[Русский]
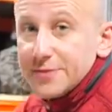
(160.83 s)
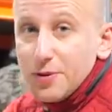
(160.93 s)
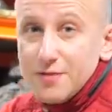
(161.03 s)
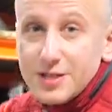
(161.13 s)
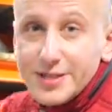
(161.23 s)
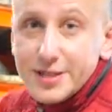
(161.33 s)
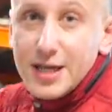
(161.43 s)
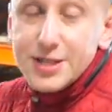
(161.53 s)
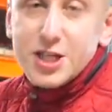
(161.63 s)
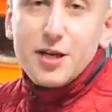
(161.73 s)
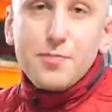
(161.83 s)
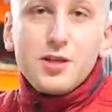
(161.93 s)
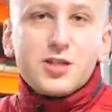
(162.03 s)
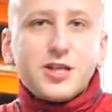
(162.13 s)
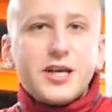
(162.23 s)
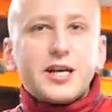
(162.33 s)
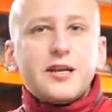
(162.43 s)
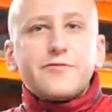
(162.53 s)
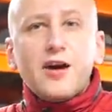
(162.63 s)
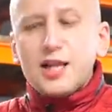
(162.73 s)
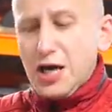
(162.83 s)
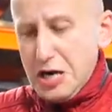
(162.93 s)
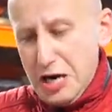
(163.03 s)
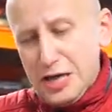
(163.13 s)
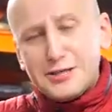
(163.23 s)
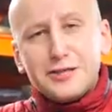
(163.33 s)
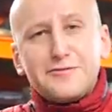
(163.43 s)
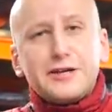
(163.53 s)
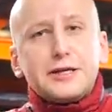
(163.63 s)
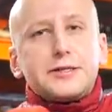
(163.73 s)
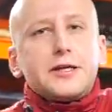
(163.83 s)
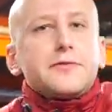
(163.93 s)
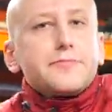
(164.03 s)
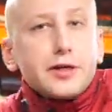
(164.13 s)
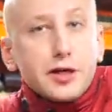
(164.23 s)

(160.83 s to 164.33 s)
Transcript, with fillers: неисправности датчика положения коленвала этот двигатель